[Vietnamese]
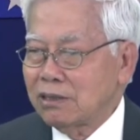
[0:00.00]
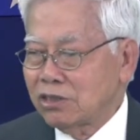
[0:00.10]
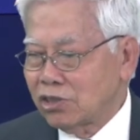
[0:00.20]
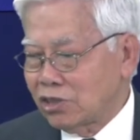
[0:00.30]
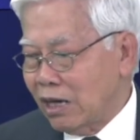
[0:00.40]

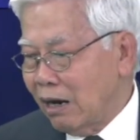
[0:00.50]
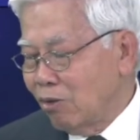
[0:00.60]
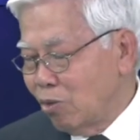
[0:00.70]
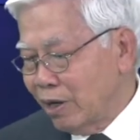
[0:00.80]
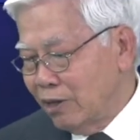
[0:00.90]

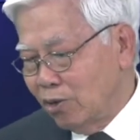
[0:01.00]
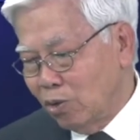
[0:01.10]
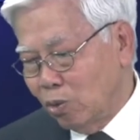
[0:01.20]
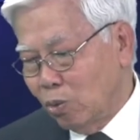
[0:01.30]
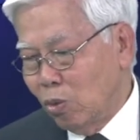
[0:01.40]
sau cái
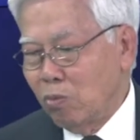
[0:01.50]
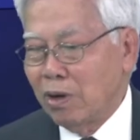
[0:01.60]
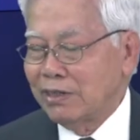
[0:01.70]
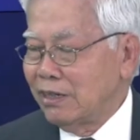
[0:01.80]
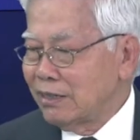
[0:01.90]
vụ mà
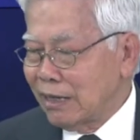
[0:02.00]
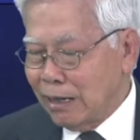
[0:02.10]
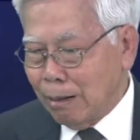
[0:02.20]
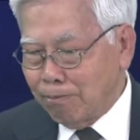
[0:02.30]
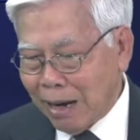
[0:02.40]
chiến tranh
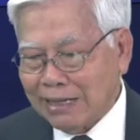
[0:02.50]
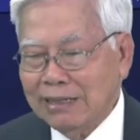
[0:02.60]
Nam Bắc